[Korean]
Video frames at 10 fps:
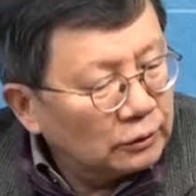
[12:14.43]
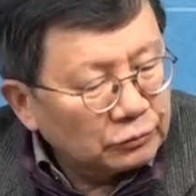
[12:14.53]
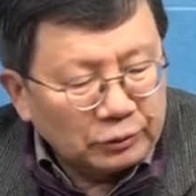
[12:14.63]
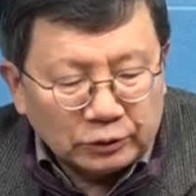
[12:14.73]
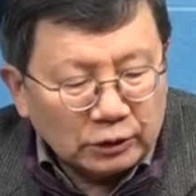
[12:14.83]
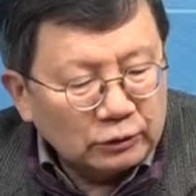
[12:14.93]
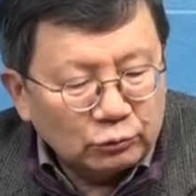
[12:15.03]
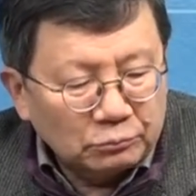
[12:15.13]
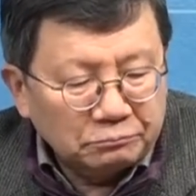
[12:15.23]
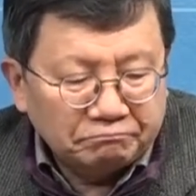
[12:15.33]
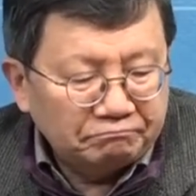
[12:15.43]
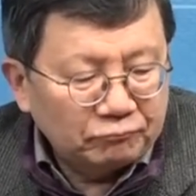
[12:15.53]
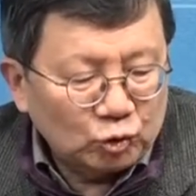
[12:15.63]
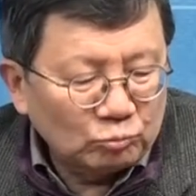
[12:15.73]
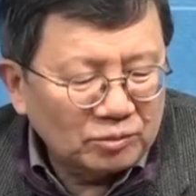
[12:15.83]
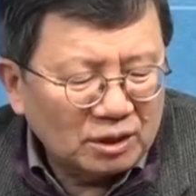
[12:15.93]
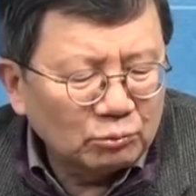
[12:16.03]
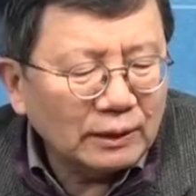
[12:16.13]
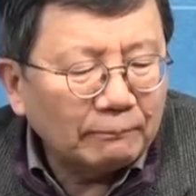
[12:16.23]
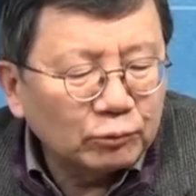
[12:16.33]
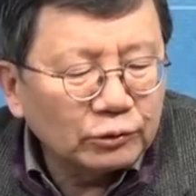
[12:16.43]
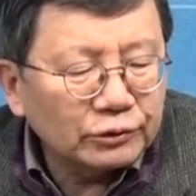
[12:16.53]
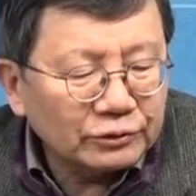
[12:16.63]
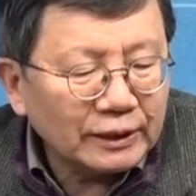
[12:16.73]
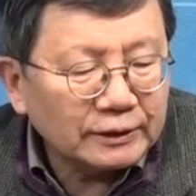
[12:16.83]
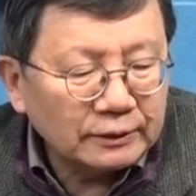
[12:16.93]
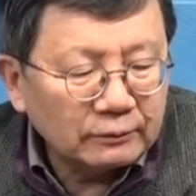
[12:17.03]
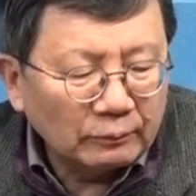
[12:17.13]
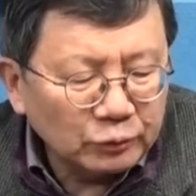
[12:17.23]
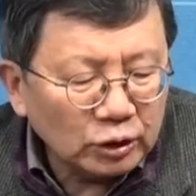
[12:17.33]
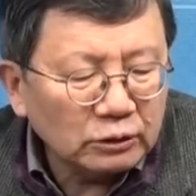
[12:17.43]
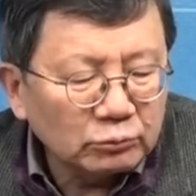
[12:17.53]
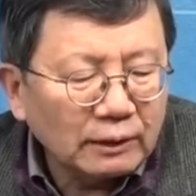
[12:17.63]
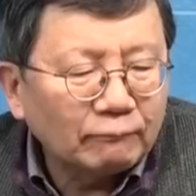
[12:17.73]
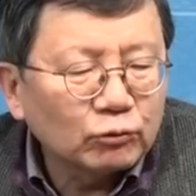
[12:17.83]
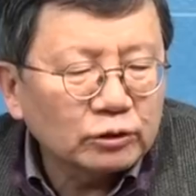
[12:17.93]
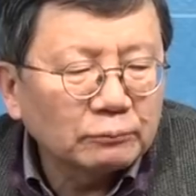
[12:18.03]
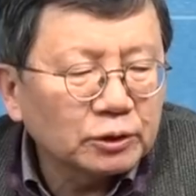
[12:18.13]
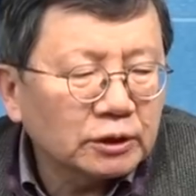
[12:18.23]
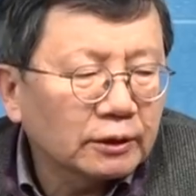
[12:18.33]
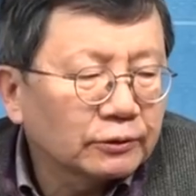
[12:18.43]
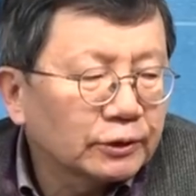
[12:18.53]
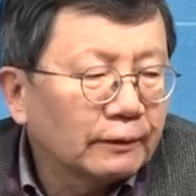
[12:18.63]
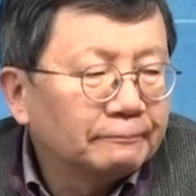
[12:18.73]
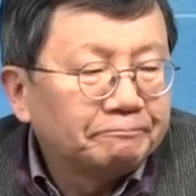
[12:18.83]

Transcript: 굉장히 좀, 좀 기분 나쁜 거죠, 사실. 엄청 기분 나쁘고 섬찟한 거죠.